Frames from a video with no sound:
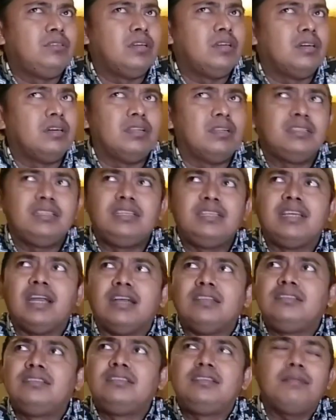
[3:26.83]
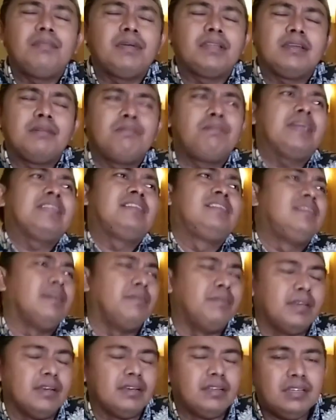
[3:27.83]
eh, tiga e, jam atau empat
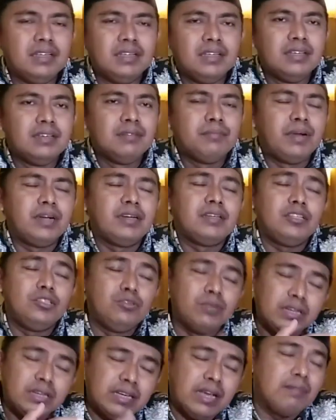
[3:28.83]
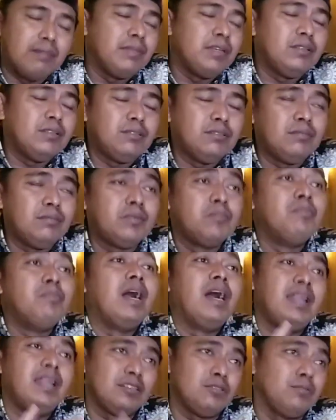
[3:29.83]
jam ya. Bang Ridwan Kamil itu
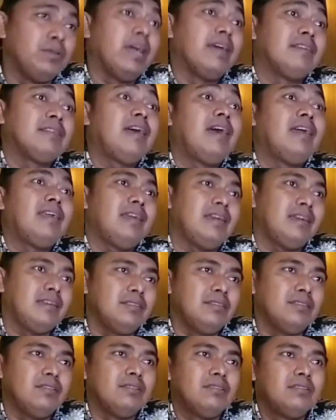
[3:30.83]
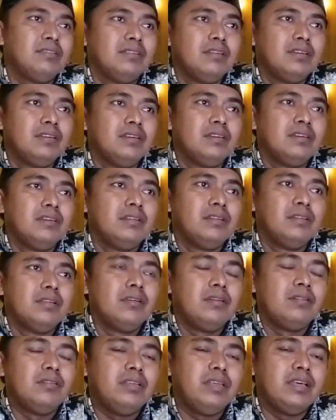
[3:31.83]
membalas WA saya gitu loh. Balasnya seperti
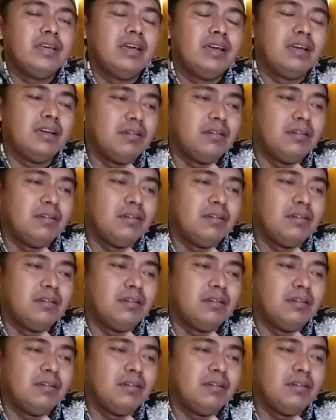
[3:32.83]
apa? Ya